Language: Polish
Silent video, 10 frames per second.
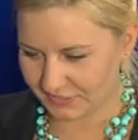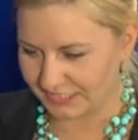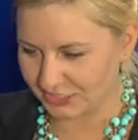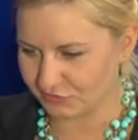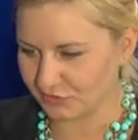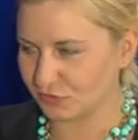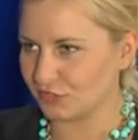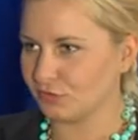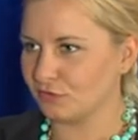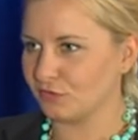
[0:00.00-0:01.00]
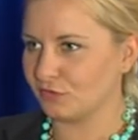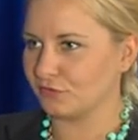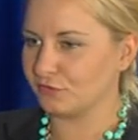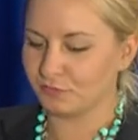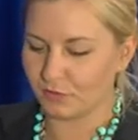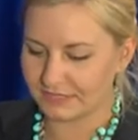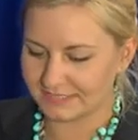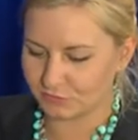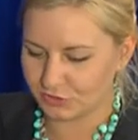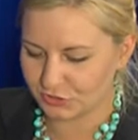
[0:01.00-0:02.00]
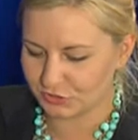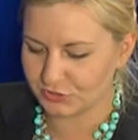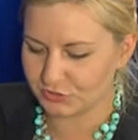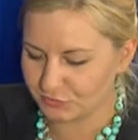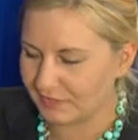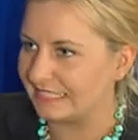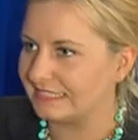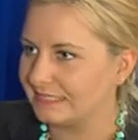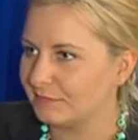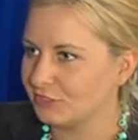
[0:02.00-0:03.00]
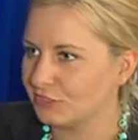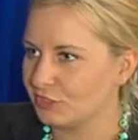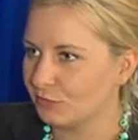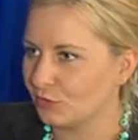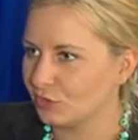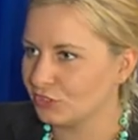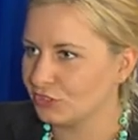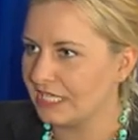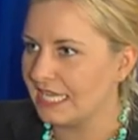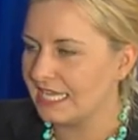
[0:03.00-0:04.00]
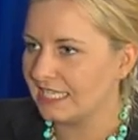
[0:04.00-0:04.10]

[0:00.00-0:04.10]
Wielkie Święto Redutów. Po raz 24 będziecie obchodzić